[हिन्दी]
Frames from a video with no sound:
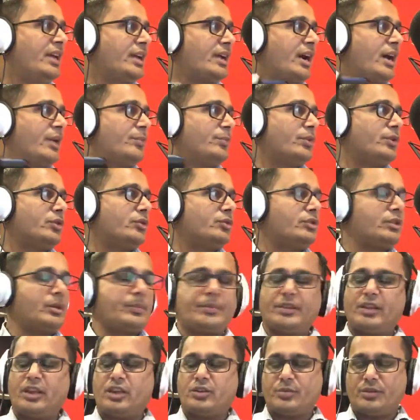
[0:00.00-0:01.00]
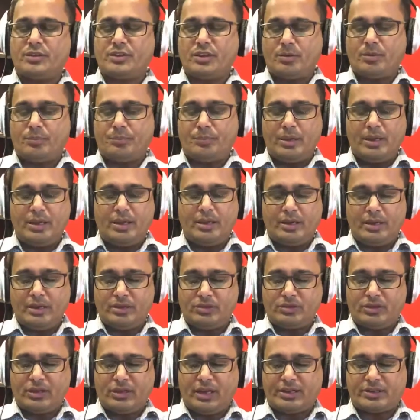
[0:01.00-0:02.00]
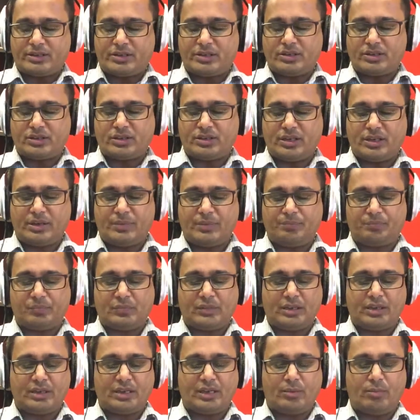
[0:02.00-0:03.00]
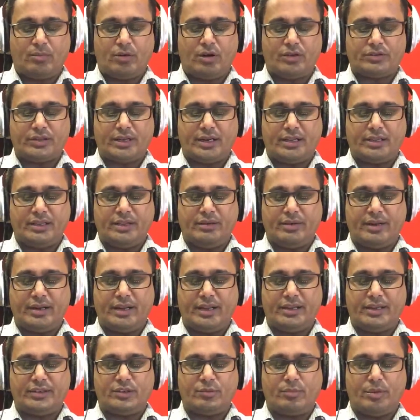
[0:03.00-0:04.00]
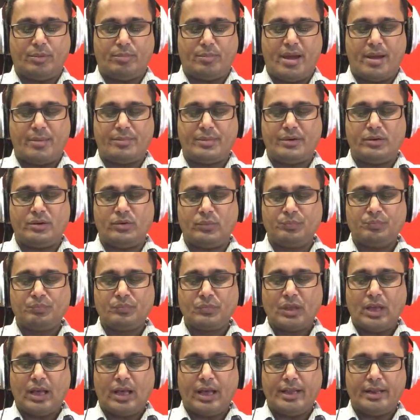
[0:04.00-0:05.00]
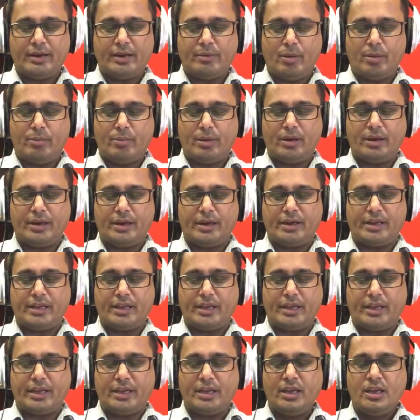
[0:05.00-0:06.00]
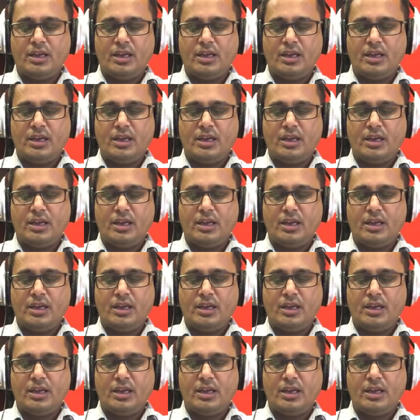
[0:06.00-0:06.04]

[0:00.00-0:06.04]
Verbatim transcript: कानपुर उत्तर प्रदेश में जन्मी इस एक्ट्रेस के बहुत सारे दीवाने हैं जिनमें मैं भी हूँ आई रिमेंबर इनकी